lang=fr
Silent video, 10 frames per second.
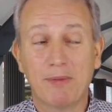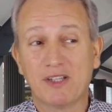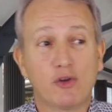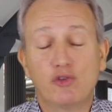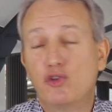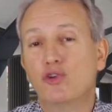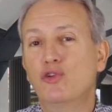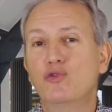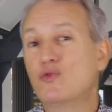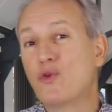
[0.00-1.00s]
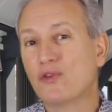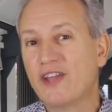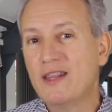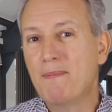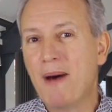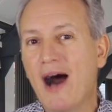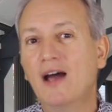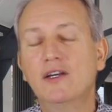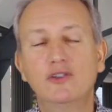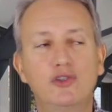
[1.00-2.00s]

parce que Dieu ne nous condamne pas,